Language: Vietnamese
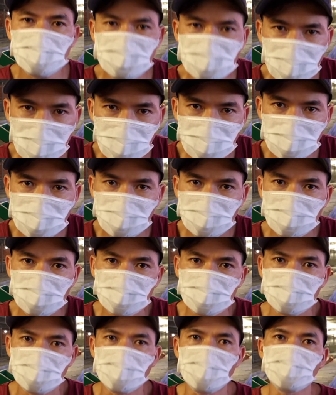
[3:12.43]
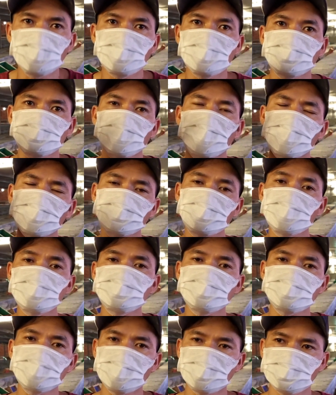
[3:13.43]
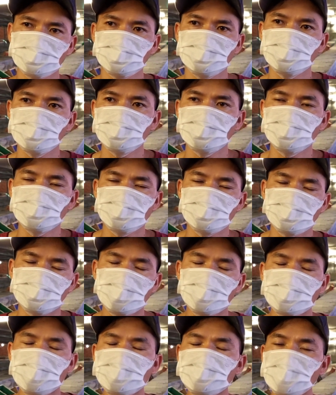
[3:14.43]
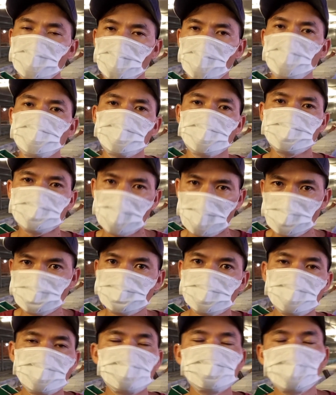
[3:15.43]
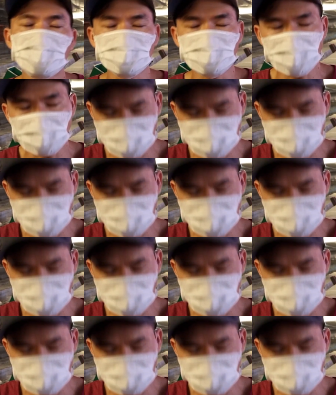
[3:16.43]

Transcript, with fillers: cho ăn no hoặc là cho ăn dư thức ăn ngay cả cỏ cả cám nha các bạn